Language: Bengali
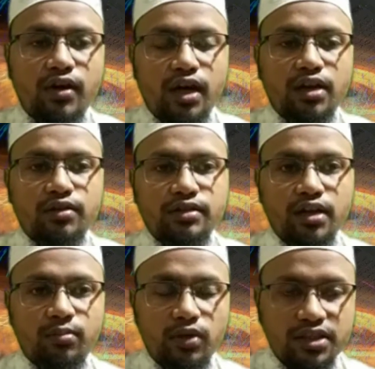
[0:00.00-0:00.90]
আলহি
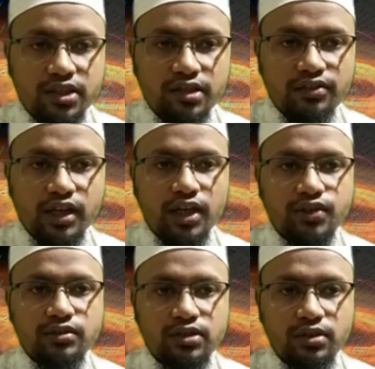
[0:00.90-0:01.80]
আসাল্লাম বলেছেন
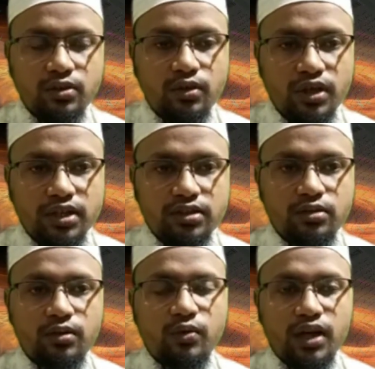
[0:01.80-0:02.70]
সালাসু না
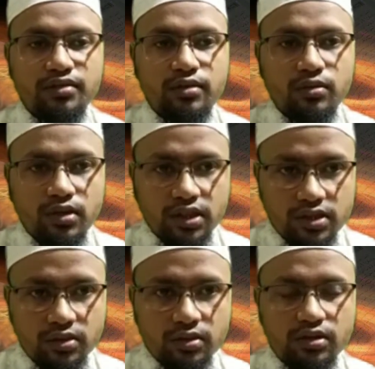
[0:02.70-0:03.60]
জিদ্দুন না
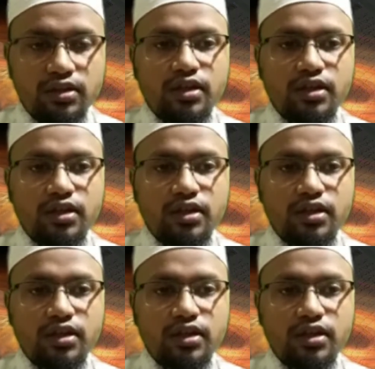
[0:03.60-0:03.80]
জিদ্দুন